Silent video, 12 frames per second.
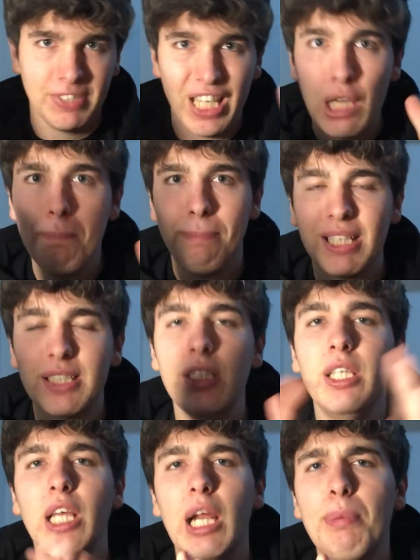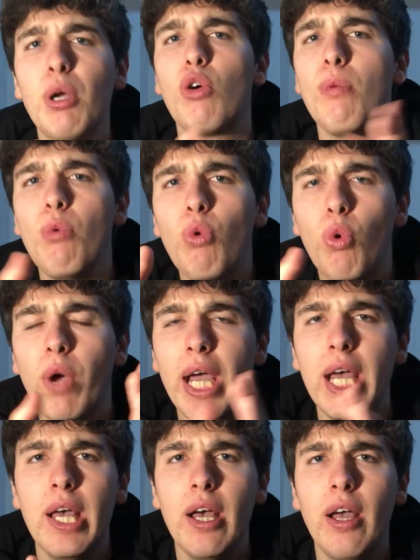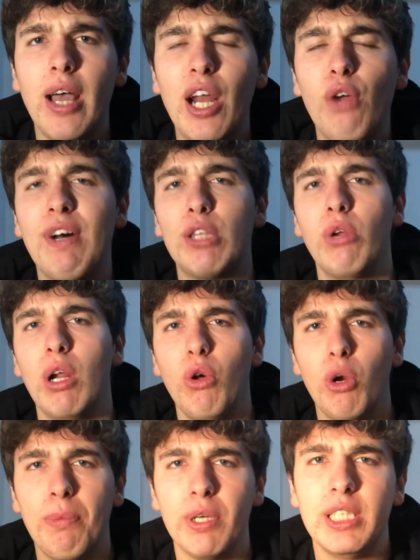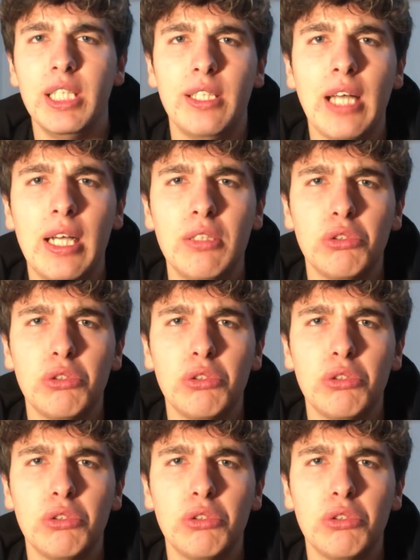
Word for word: impazzire, però comunque eh, hanno fatto la loro partita,